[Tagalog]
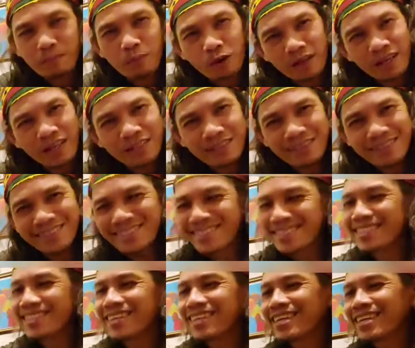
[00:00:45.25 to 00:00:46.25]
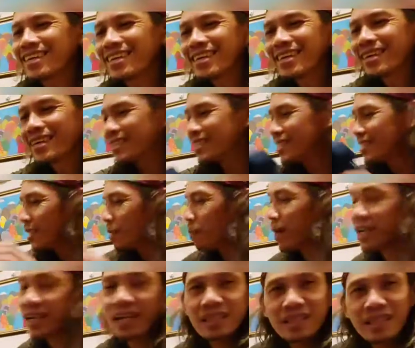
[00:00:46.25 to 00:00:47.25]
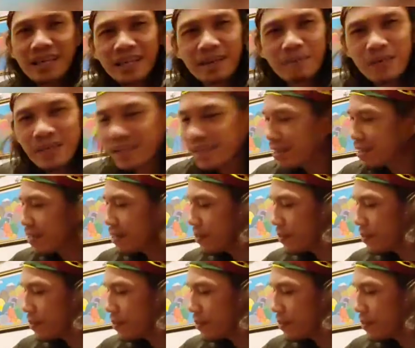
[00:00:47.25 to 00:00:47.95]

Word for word: bonnet, para hindi ka labigin.